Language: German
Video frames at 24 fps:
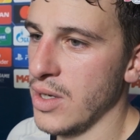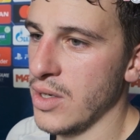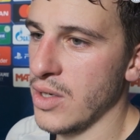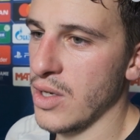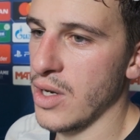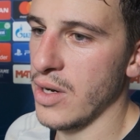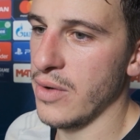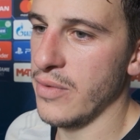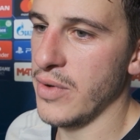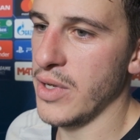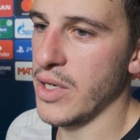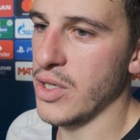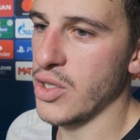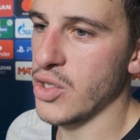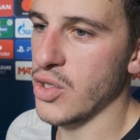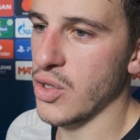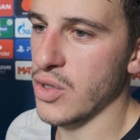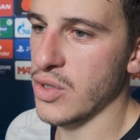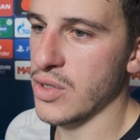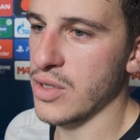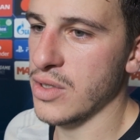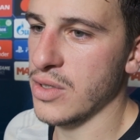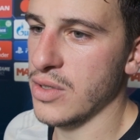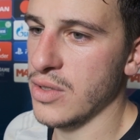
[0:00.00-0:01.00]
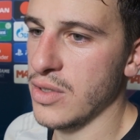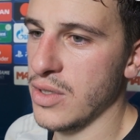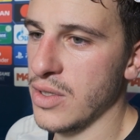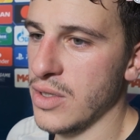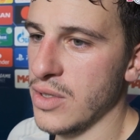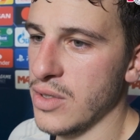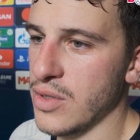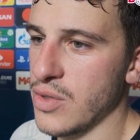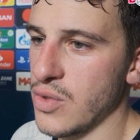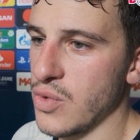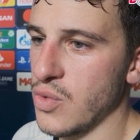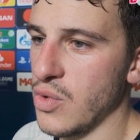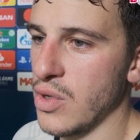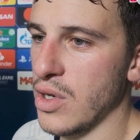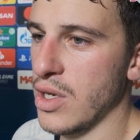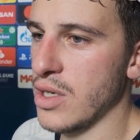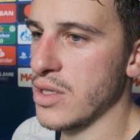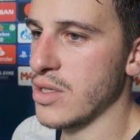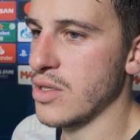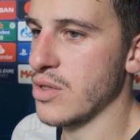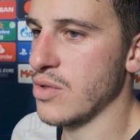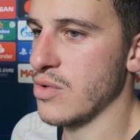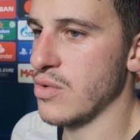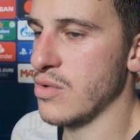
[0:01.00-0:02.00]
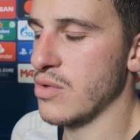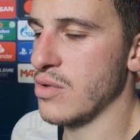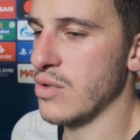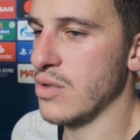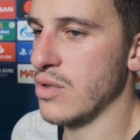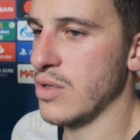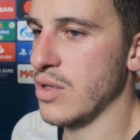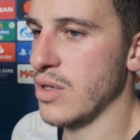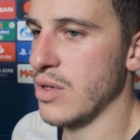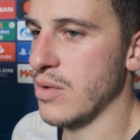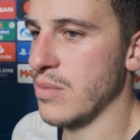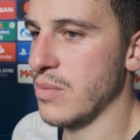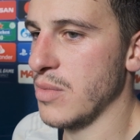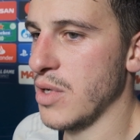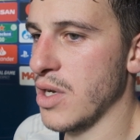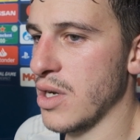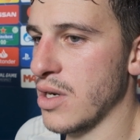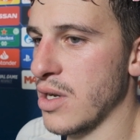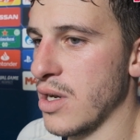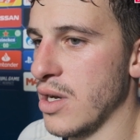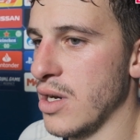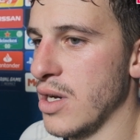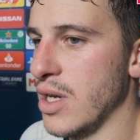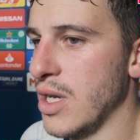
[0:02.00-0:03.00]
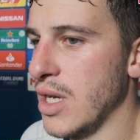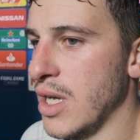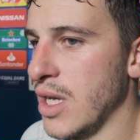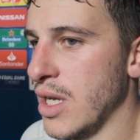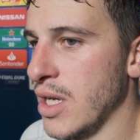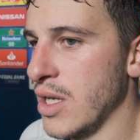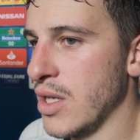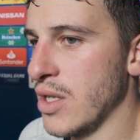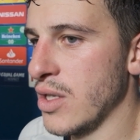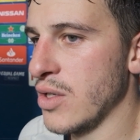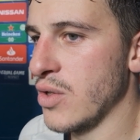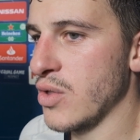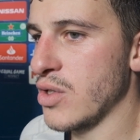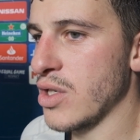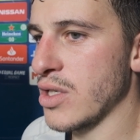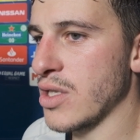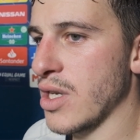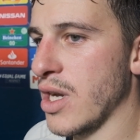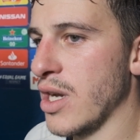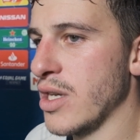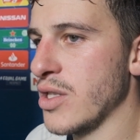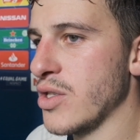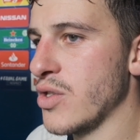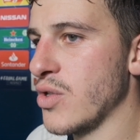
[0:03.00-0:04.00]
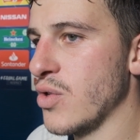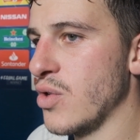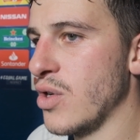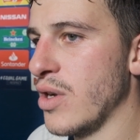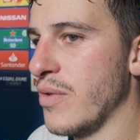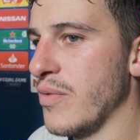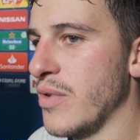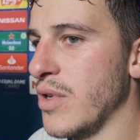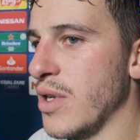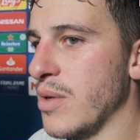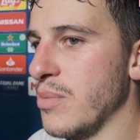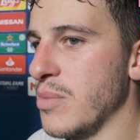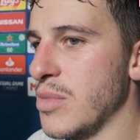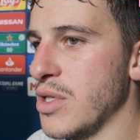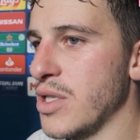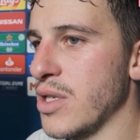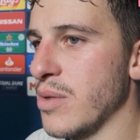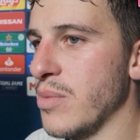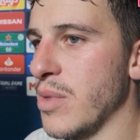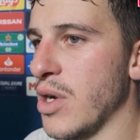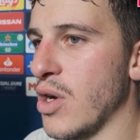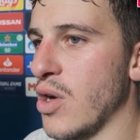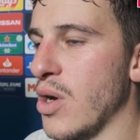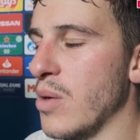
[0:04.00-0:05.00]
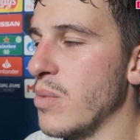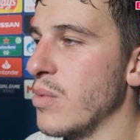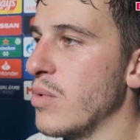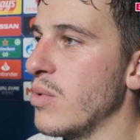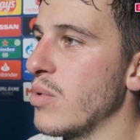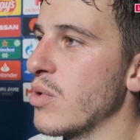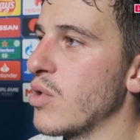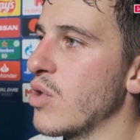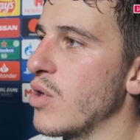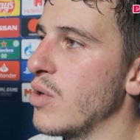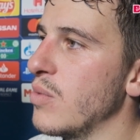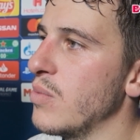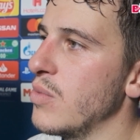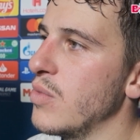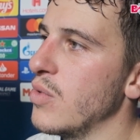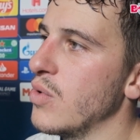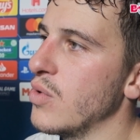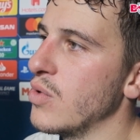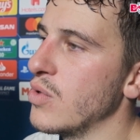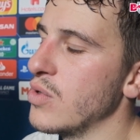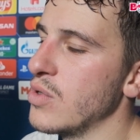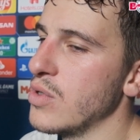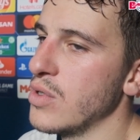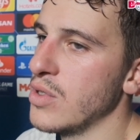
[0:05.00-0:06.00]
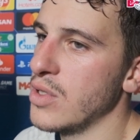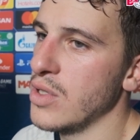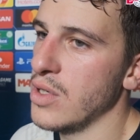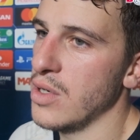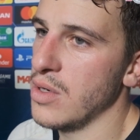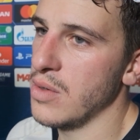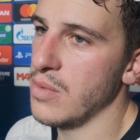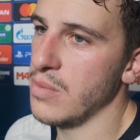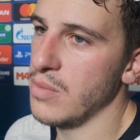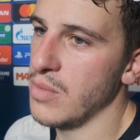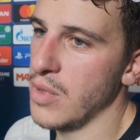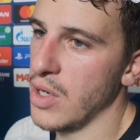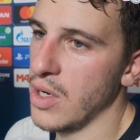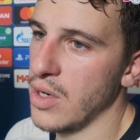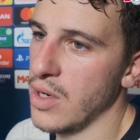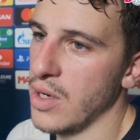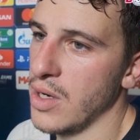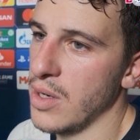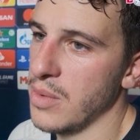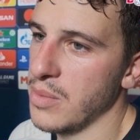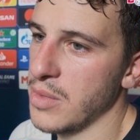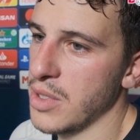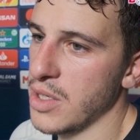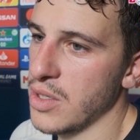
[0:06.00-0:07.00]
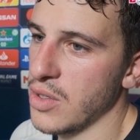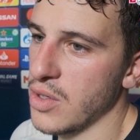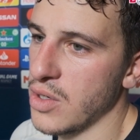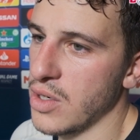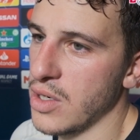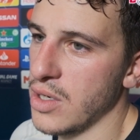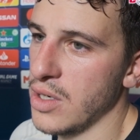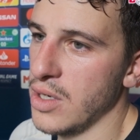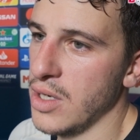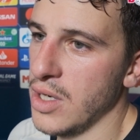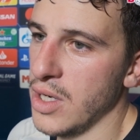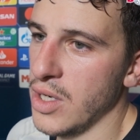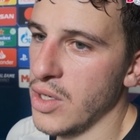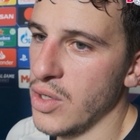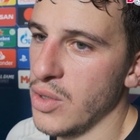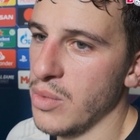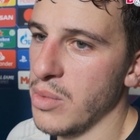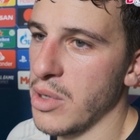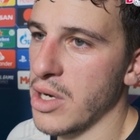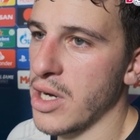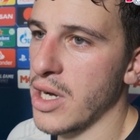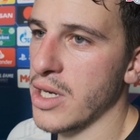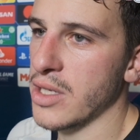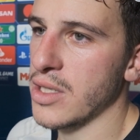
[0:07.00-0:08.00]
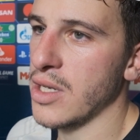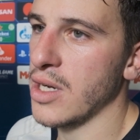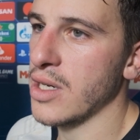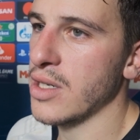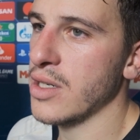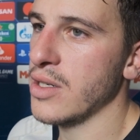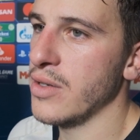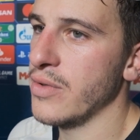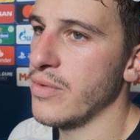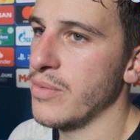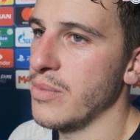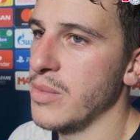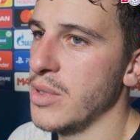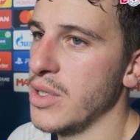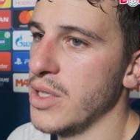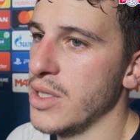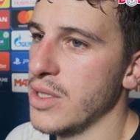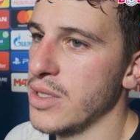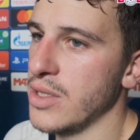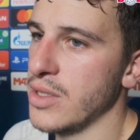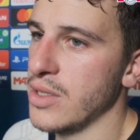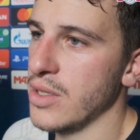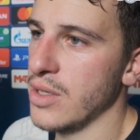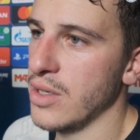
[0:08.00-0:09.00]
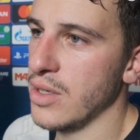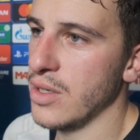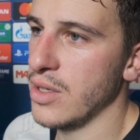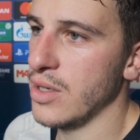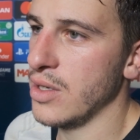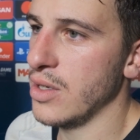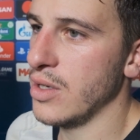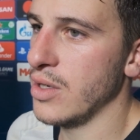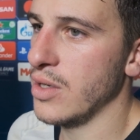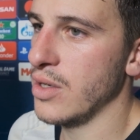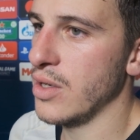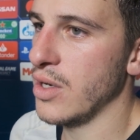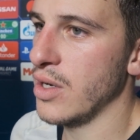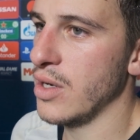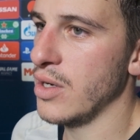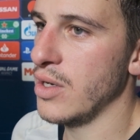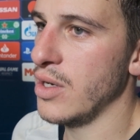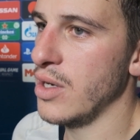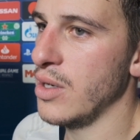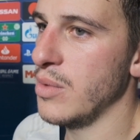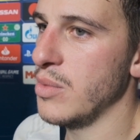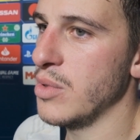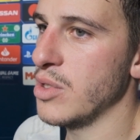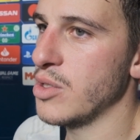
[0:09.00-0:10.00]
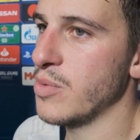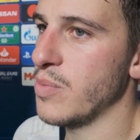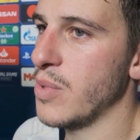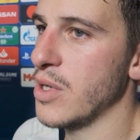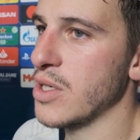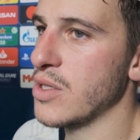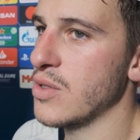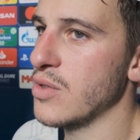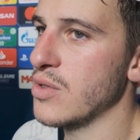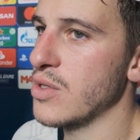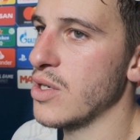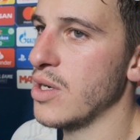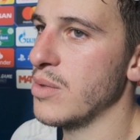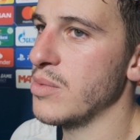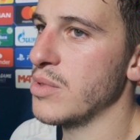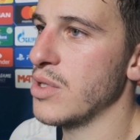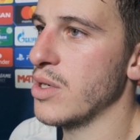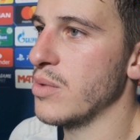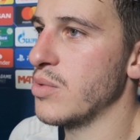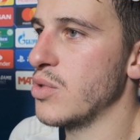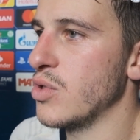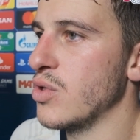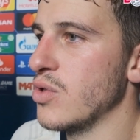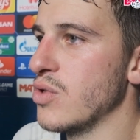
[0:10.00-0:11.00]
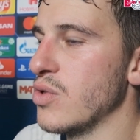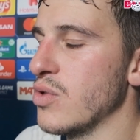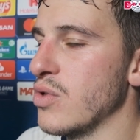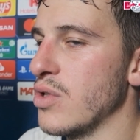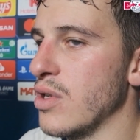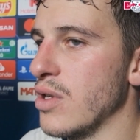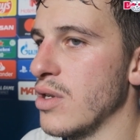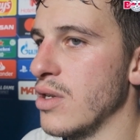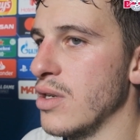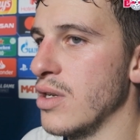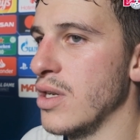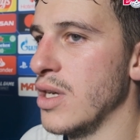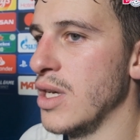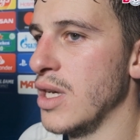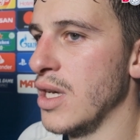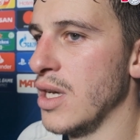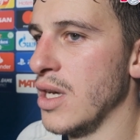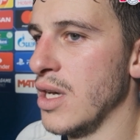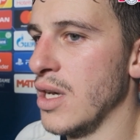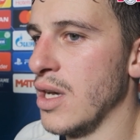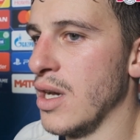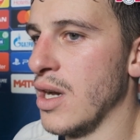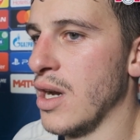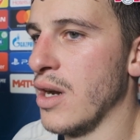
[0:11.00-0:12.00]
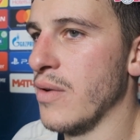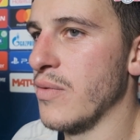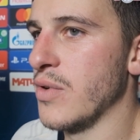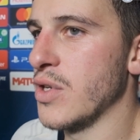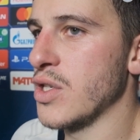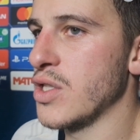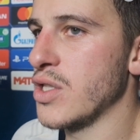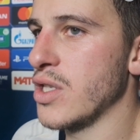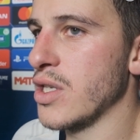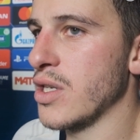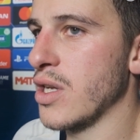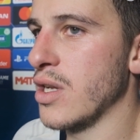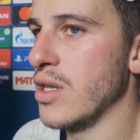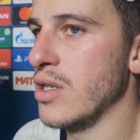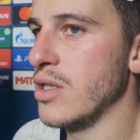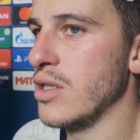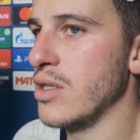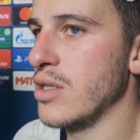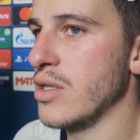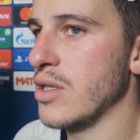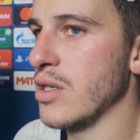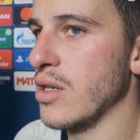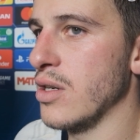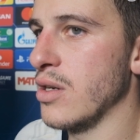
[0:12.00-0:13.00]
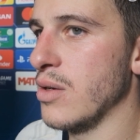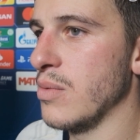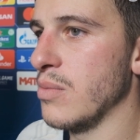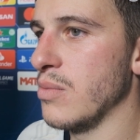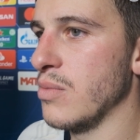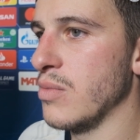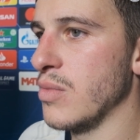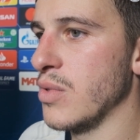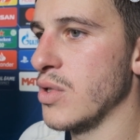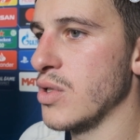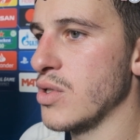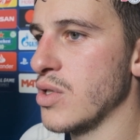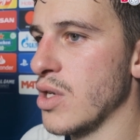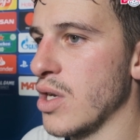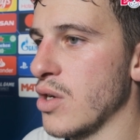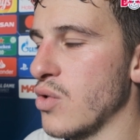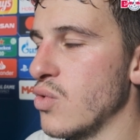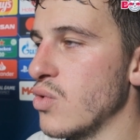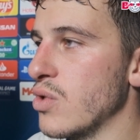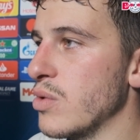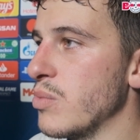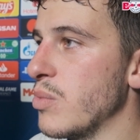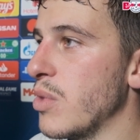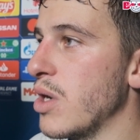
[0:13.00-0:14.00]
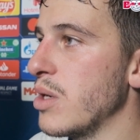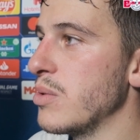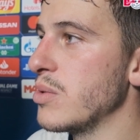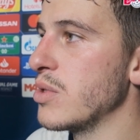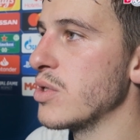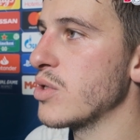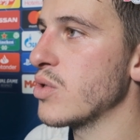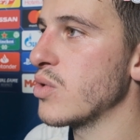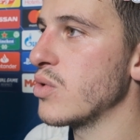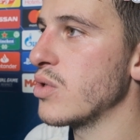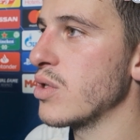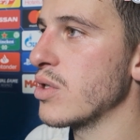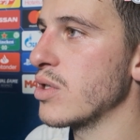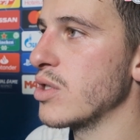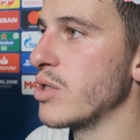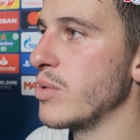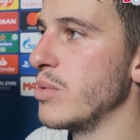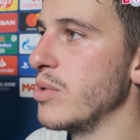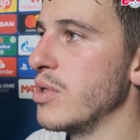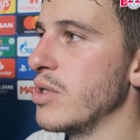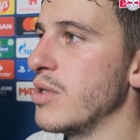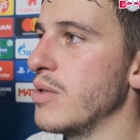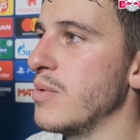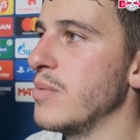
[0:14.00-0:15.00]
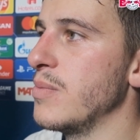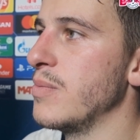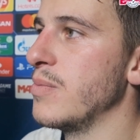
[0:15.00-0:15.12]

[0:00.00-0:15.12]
ja, wenig Chancen zugelassen. Und ähm, ja, klar, durch das 1-0 haben wir da ein bisschen mehr Räume bekommen und ähm, ja, haben dann noch überragenden Angriff mit äh, ja, Emils Pass und Sabis Abschluss. Und dann haben wir das Ding eigentlich ähm, sehr gut im Ballbesitz runtergespielt